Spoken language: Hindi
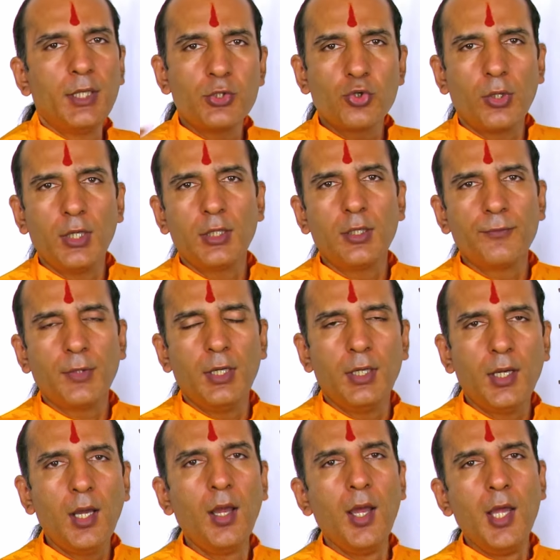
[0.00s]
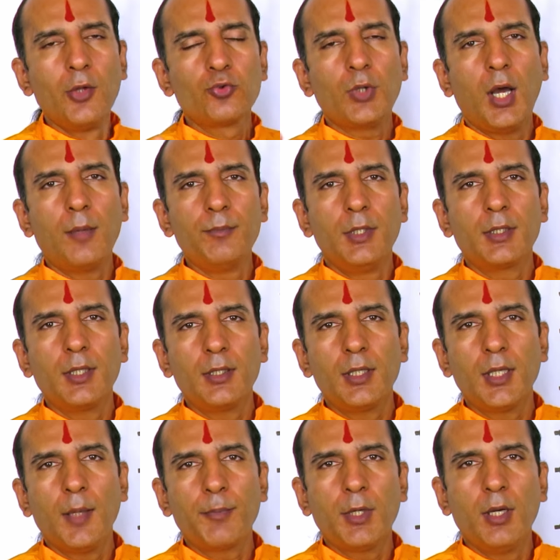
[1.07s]
पिए चोले की फली का तो आप
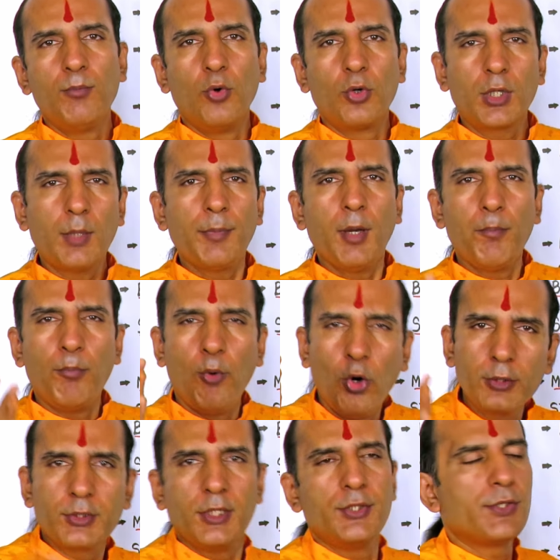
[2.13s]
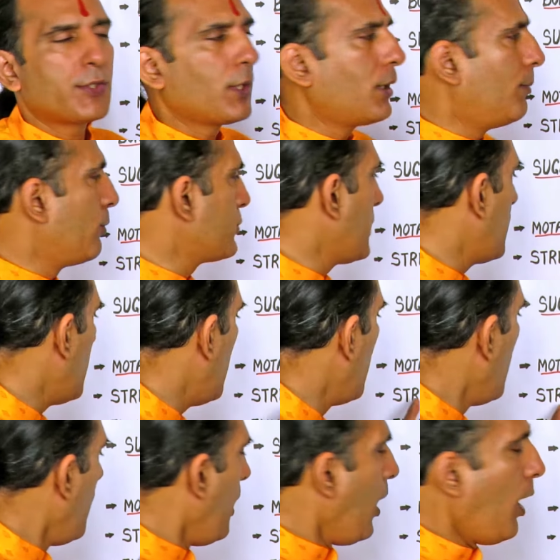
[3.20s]
देखेंगे कि आपका मोटापा बहुत तेजी से कम हो जाएगा
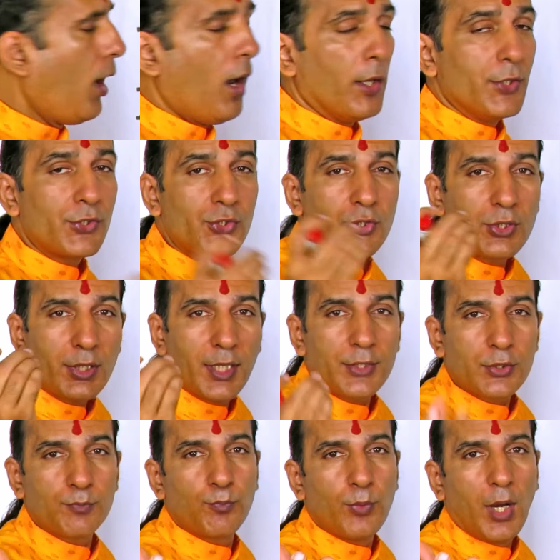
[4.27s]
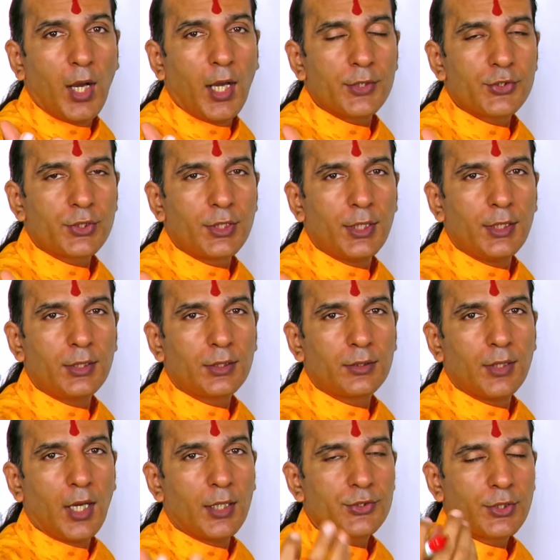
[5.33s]
स्ट्रेस आज की
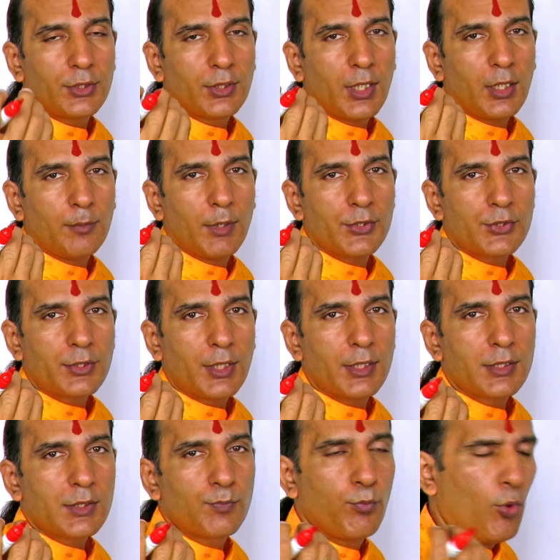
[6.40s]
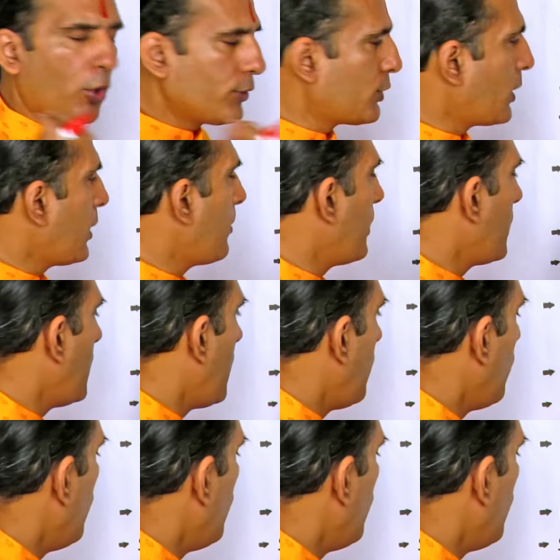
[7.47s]
आज की तारीख में स्ट्रेस बहुत ज़्यादा बढ़ गया है